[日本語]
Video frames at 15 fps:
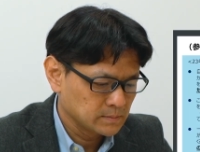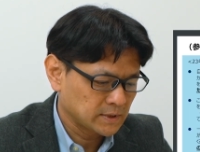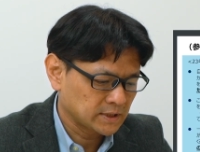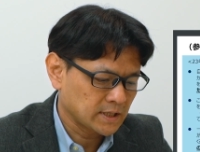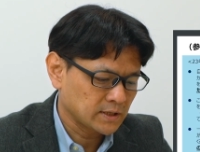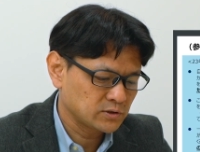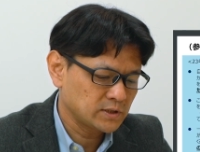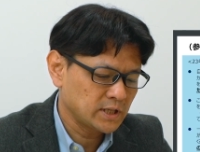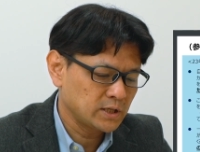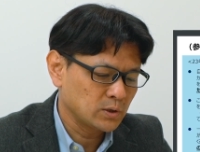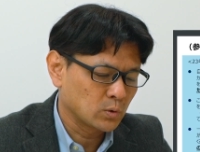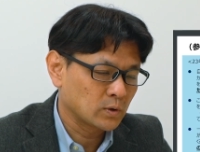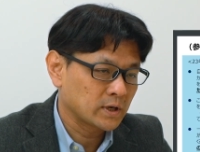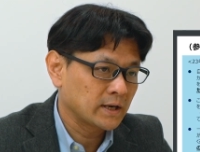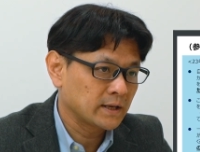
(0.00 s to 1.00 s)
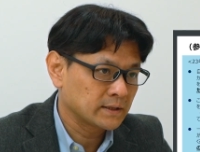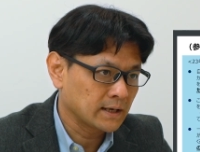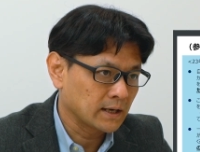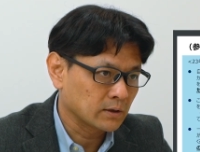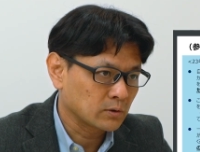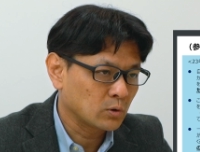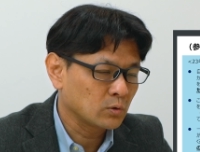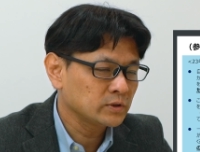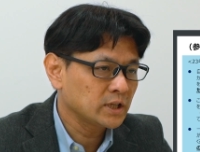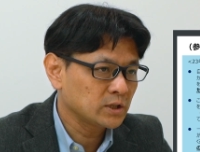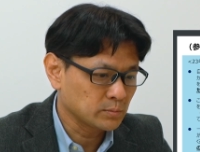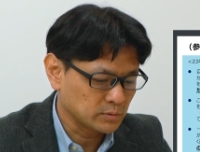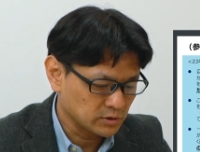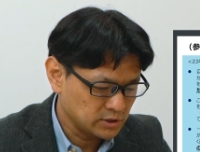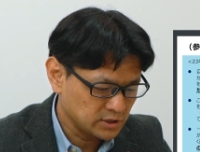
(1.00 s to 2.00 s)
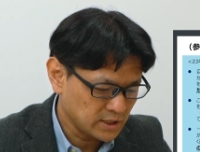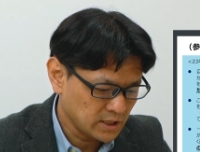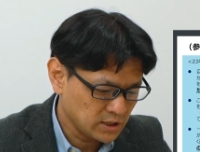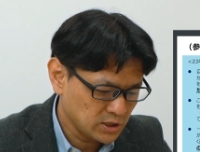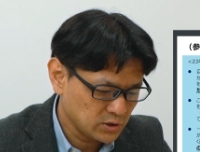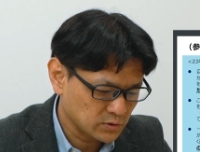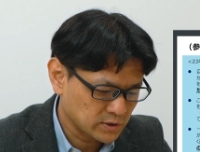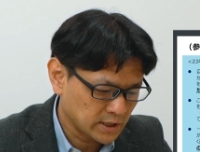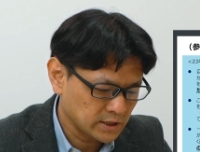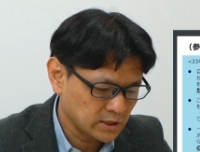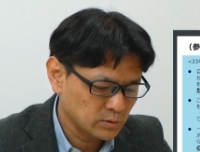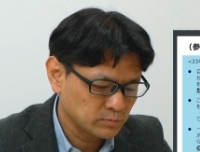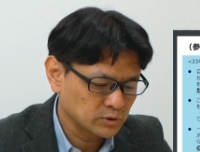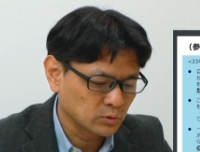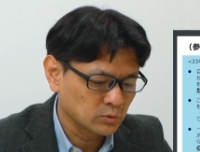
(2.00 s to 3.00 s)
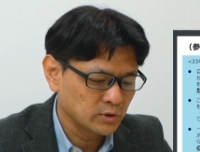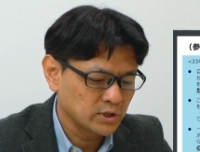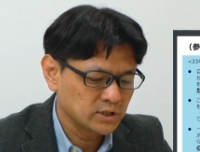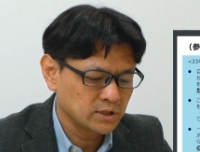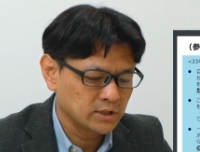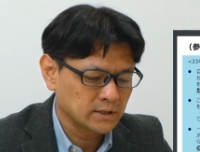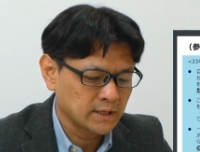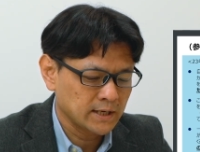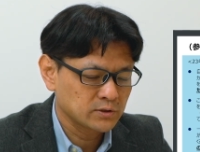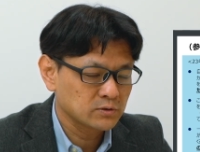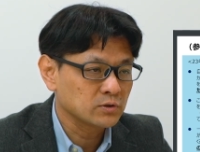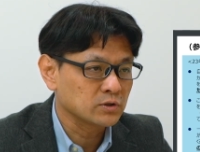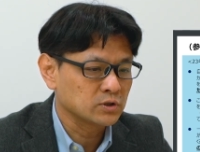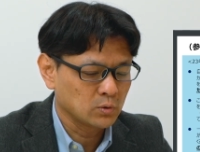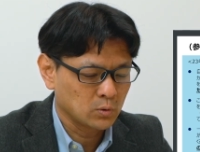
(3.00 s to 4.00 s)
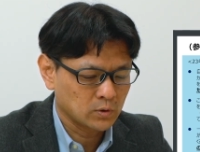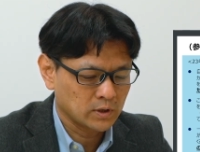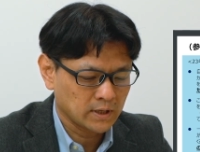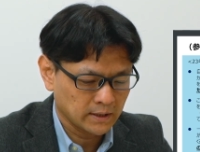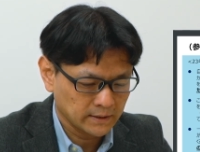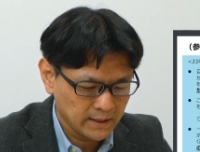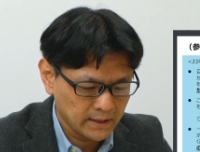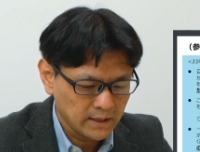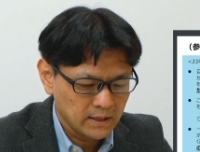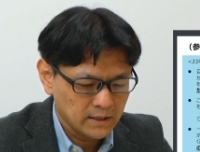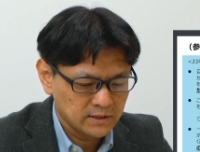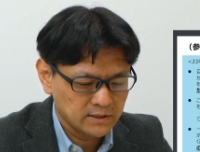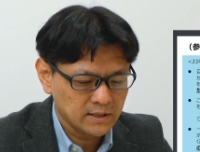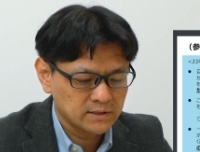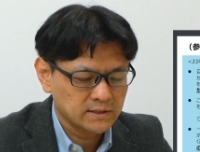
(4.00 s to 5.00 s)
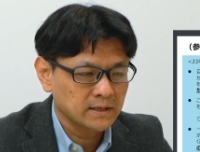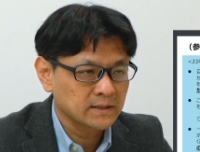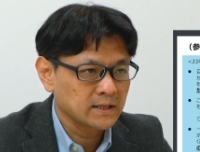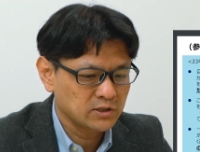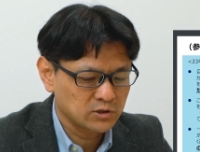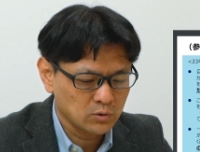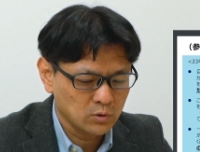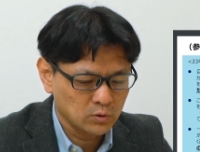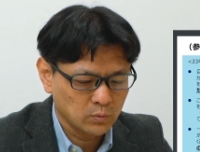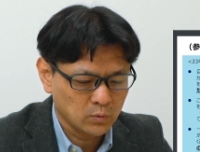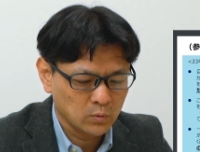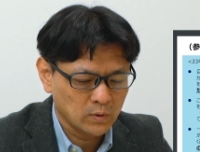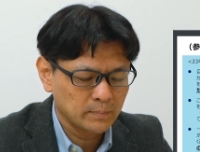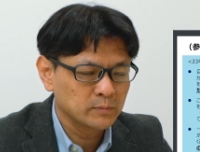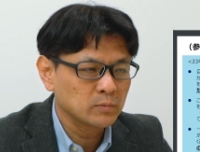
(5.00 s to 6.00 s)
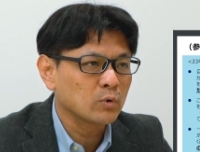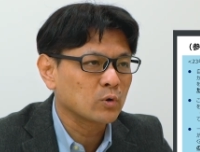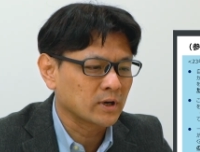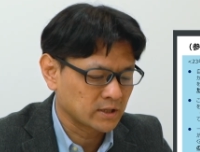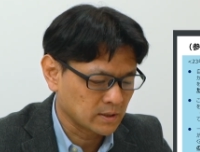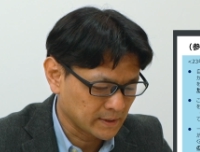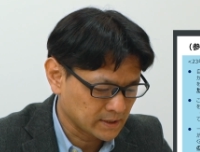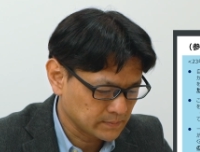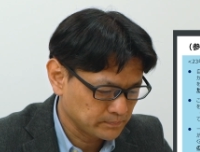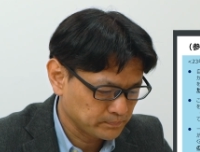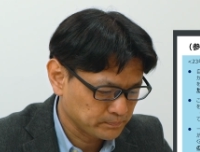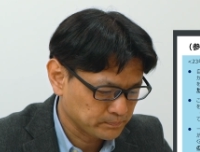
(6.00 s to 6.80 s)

また、すでに行われた今年度分、にせんにじゅうさんねんどぶんの取引に対する評価で指摘された事項のフォローアップも行っています。